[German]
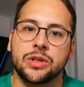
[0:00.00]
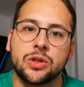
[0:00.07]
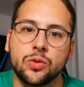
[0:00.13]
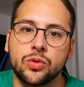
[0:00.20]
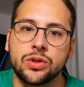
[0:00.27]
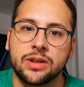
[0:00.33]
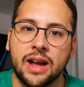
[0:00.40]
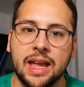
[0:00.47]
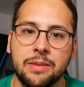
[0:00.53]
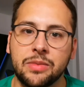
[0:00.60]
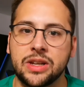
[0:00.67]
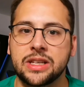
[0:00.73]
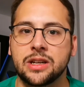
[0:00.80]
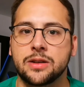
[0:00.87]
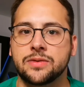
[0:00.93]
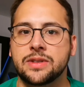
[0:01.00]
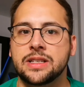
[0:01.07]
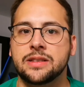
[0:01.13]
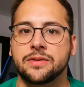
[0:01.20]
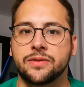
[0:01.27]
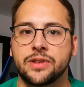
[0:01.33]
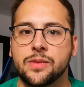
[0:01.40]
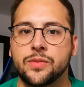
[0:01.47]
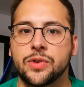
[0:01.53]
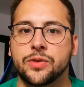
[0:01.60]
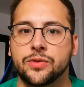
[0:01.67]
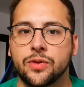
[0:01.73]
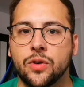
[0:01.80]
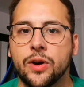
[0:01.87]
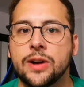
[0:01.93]
mich unheimlich auf diesen Film
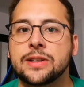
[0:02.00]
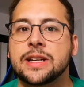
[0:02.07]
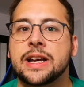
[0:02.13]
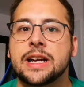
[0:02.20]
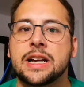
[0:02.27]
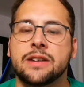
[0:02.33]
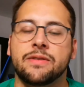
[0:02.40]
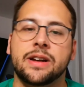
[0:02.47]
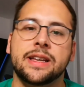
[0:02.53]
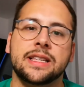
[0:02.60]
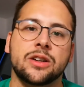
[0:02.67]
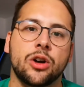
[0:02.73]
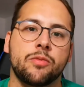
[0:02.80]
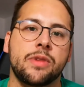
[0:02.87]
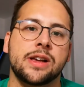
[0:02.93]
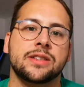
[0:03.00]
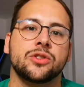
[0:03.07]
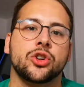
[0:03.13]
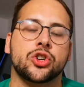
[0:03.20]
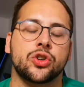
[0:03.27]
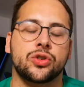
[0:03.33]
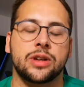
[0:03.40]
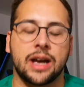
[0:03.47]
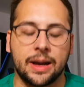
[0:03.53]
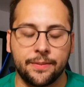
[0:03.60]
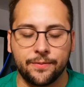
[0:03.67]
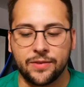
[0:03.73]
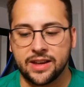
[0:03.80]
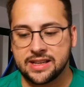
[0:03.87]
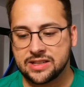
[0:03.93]
gefreut, weil ich es auch immer als eine schöne
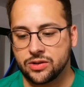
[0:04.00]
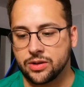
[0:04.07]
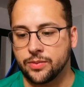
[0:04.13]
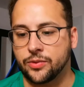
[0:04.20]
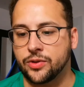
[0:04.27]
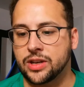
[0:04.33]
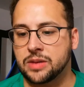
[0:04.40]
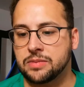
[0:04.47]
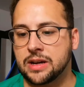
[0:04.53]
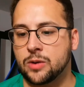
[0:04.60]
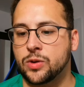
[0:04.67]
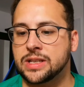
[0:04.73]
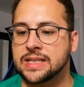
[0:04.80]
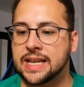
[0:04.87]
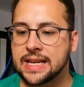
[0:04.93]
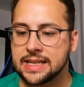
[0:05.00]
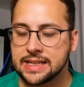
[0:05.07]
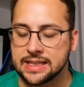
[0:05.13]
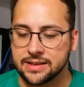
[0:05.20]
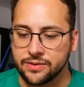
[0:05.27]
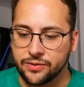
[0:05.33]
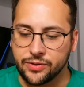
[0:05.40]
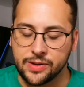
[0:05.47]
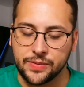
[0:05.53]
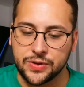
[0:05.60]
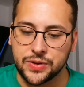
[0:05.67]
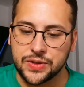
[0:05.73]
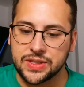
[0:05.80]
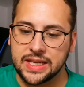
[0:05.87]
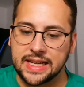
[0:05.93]
Abwechslung empfinde, mal einen Wes Anderson-Film
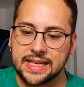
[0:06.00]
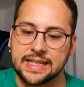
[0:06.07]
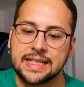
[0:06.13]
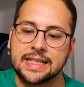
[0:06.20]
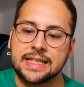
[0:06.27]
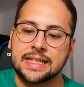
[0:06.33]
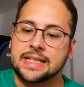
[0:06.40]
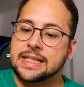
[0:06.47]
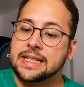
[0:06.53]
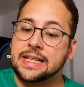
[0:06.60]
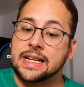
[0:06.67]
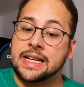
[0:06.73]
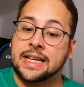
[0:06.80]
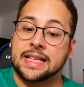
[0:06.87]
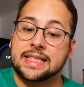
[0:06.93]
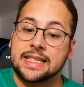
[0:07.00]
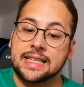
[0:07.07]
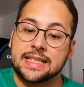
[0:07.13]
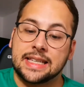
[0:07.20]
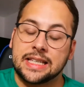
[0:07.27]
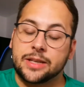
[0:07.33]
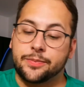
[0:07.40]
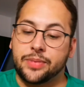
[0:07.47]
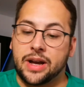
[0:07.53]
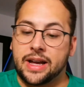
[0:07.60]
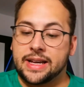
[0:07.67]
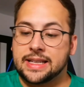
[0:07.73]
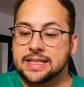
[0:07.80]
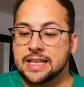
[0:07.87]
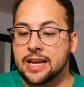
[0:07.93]
zu sehen. Jetzt ist es
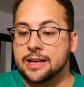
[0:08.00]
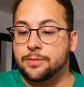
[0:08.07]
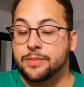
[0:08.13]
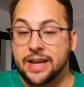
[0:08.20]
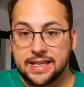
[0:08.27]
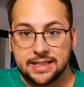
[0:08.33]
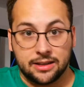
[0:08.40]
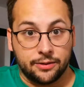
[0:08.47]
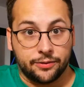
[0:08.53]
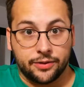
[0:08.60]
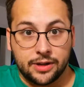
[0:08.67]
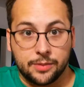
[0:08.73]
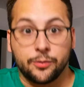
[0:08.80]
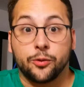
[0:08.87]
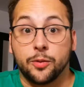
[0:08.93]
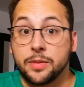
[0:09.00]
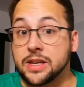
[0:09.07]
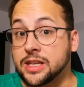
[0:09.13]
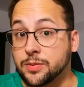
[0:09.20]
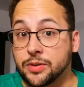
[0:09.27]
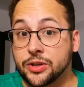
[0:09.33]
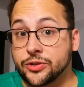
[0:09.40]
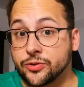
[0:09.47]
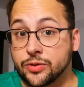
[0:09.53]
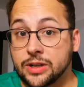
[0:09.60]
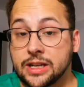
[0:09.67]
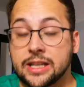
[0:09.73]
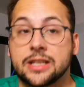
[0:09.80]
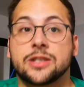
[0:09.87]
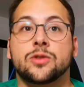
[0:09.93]
bei seinen besten Filmen für mich
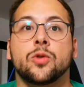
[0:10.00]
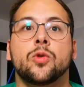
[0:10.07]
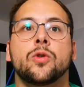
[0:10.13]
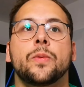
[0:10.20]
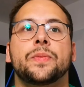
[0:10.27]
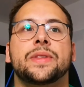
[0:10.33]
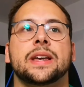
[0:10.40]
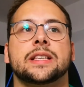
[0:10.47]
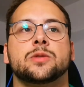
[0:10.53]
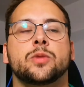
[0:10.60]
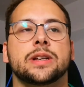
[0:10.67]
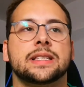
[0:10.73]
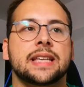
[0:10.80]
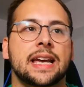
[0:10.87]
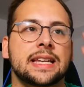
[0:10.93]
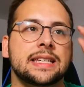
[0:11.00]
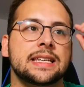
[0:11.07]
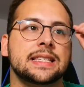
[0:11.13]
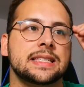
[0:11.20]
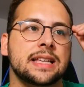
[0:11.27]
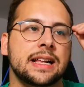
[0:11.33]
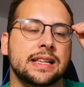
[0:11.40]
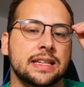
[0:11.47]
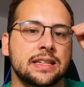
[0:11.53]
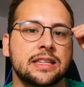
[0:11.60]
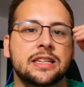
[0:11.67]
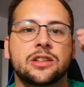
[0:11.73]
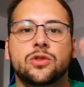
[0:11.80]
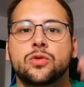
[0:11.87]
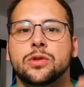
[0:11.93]
persönlich so, dass Wes Anderson halt
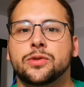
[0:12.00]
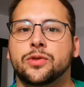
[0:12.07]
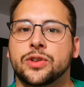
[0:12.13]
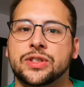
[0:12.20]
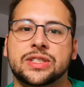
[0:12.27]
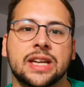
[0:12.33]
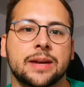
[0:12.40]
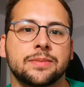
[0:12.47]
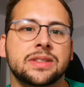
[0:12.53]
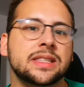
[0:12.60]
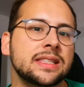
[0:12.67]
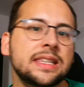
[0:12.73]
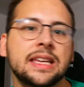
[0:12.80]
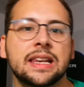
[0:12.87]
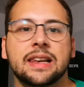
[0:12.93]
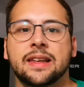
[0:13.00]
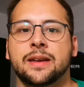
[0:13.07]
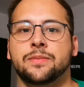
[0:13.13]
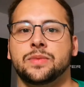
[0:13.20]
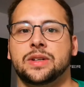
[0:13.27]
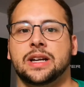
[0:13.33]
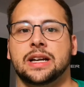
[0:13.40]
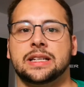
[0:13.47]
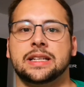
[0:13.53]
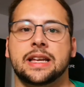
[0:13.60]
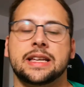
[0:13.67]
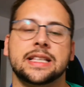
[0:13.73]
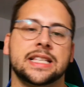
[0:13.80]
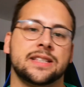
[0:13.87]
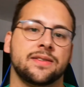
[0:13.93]
nicht nur von seinem Stil leben kann. Der
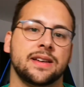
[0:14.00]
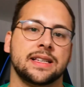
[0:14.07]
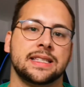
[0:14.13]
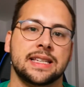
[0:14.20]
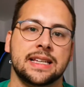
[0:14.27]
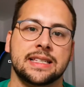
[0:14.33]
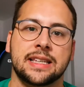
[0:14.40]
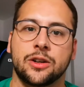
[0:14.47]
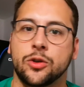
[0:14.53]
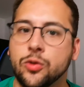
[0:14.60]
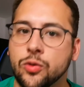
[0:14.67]
ist zwar sehr, sehr